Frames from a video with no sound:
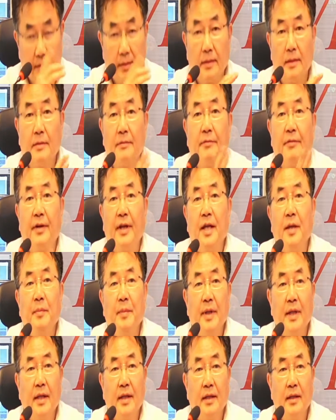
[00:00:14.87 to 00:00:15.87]
이
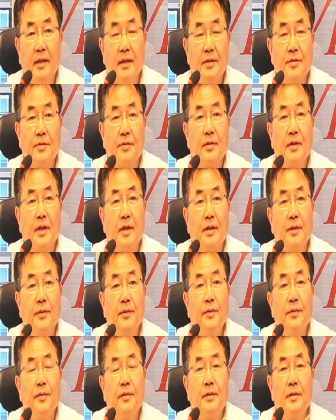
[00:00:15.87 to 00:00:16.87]
프레이밍 기술하고
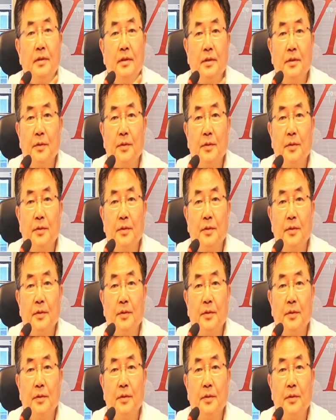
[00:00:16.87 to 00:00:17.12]
그걸